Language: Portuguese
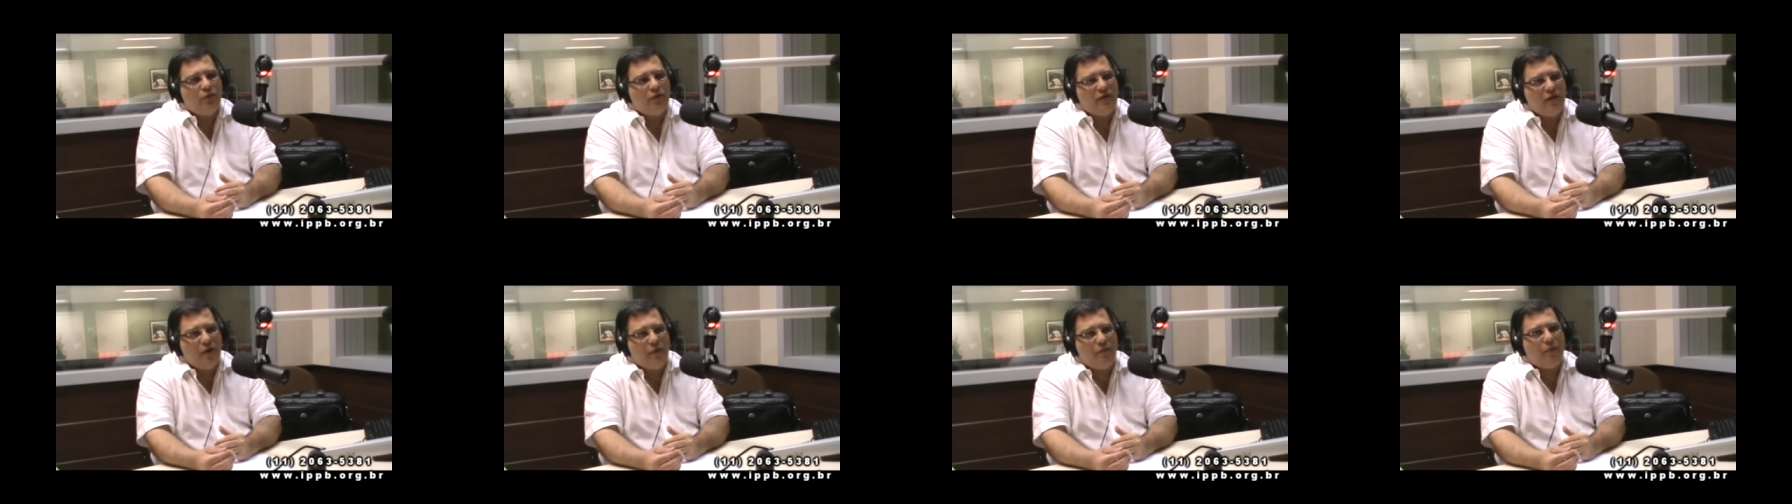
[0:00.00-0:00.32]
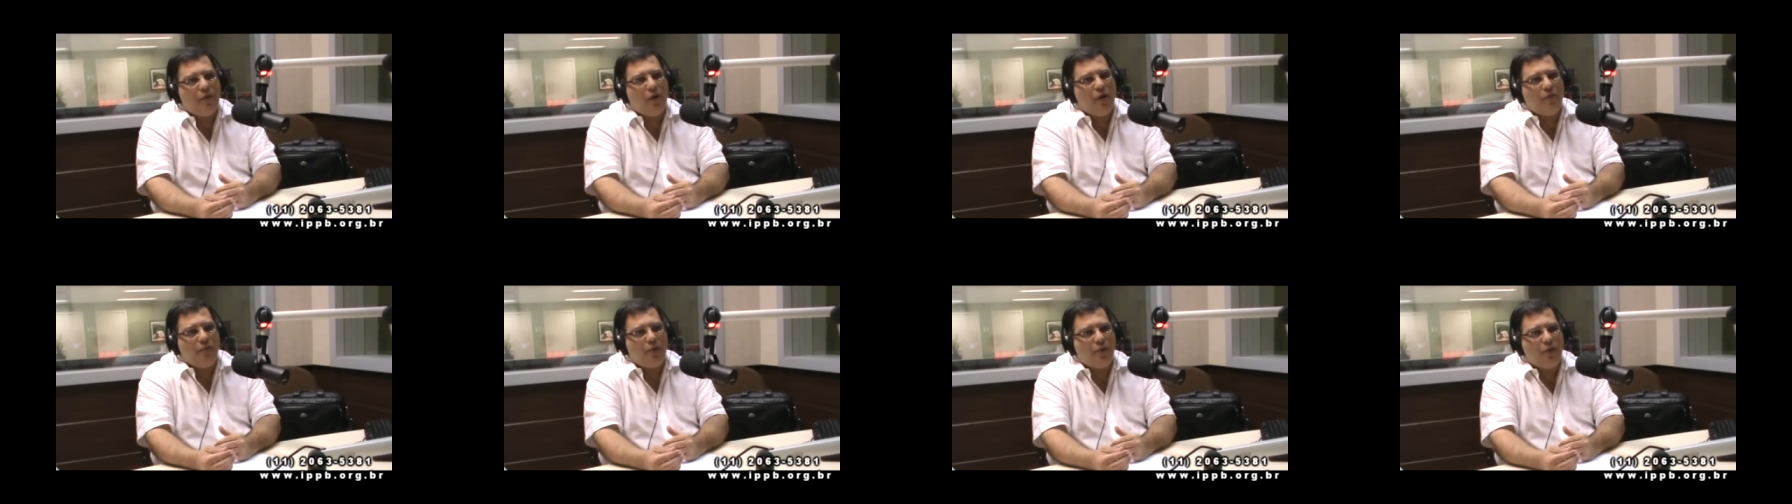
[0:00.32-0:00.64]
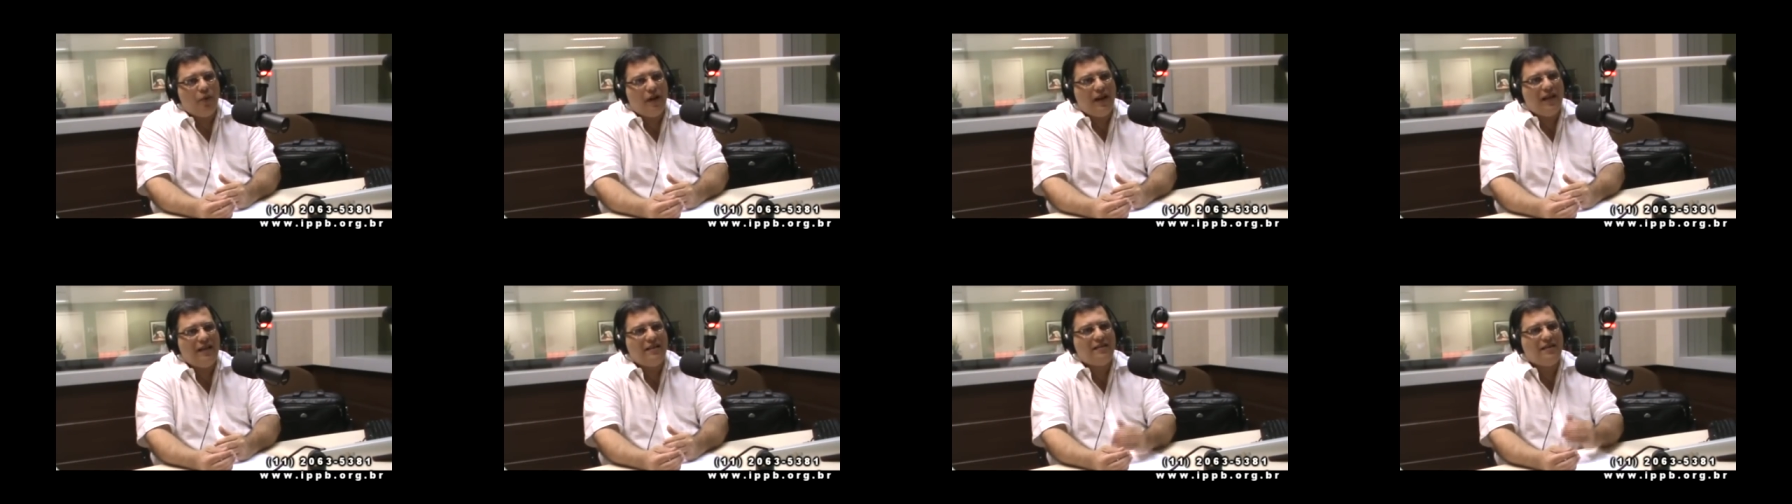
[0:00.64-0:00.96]
no seu próprio
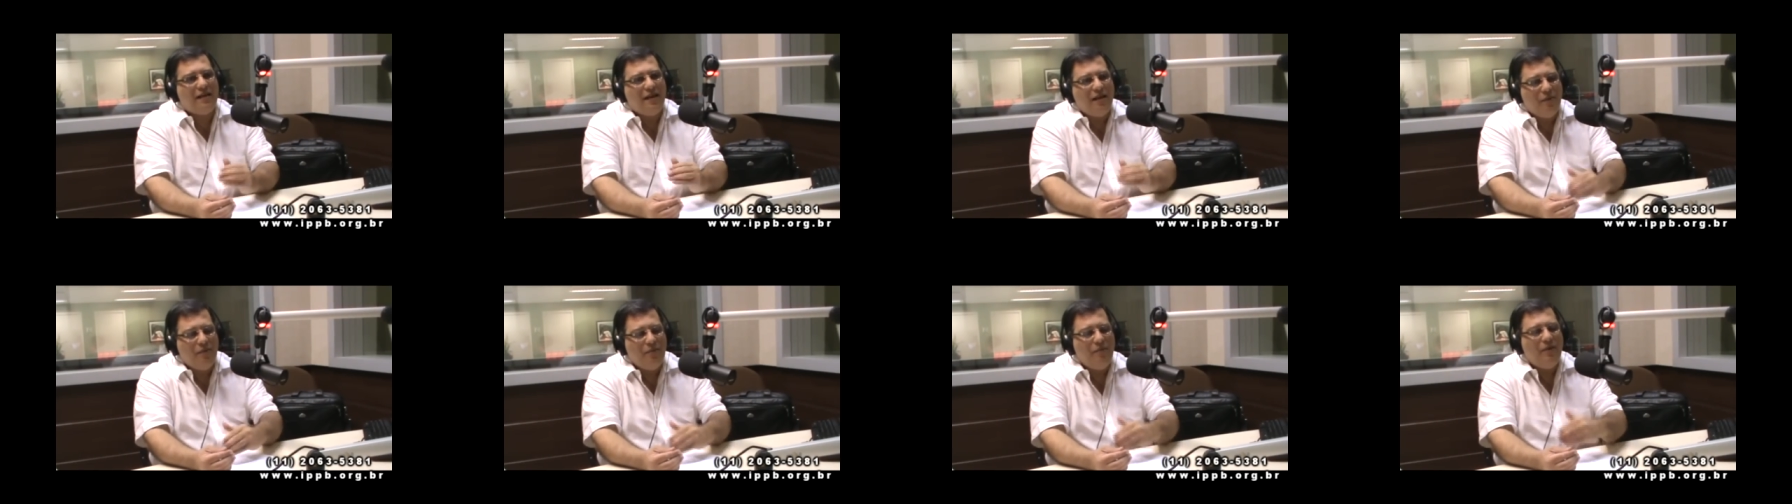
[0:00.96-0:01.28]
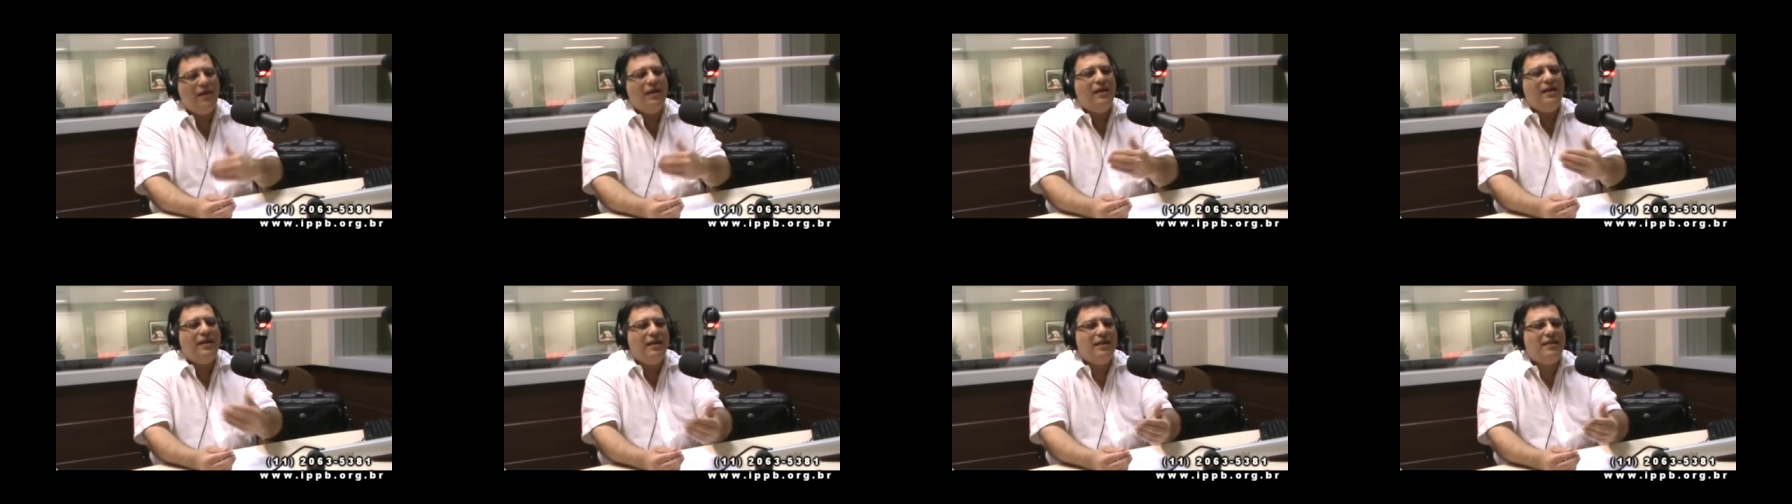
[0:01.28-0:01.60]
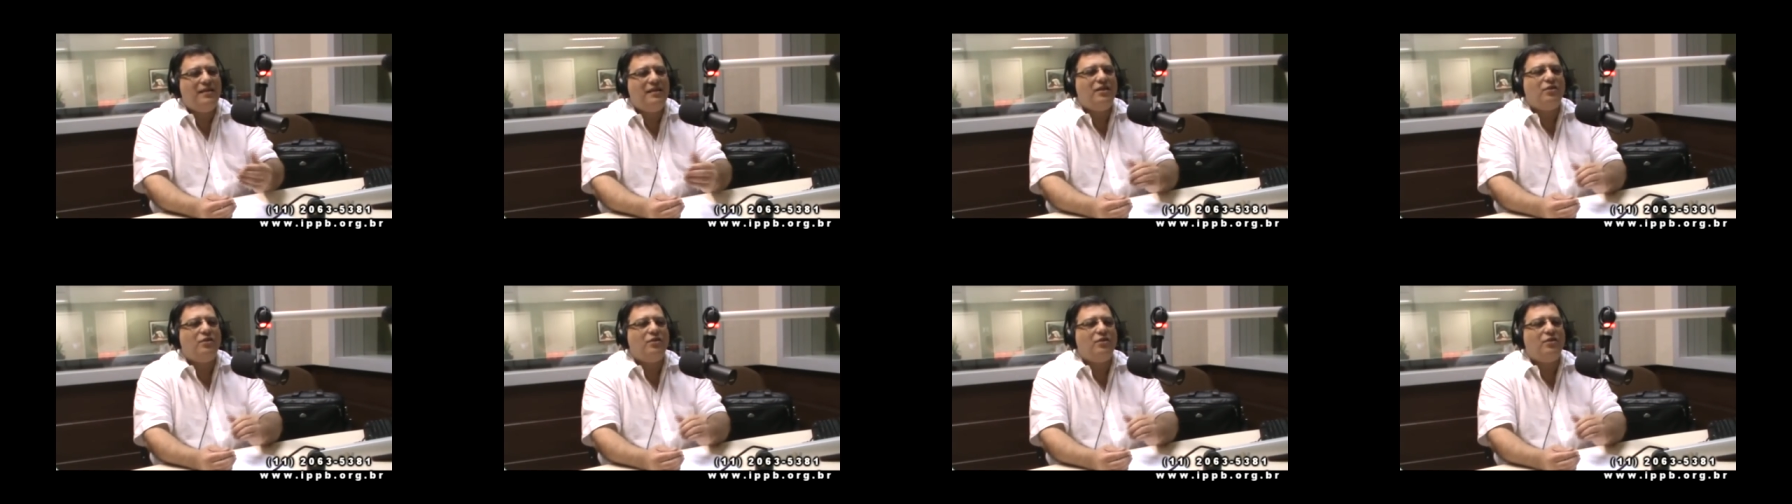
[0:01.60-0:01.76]
coração e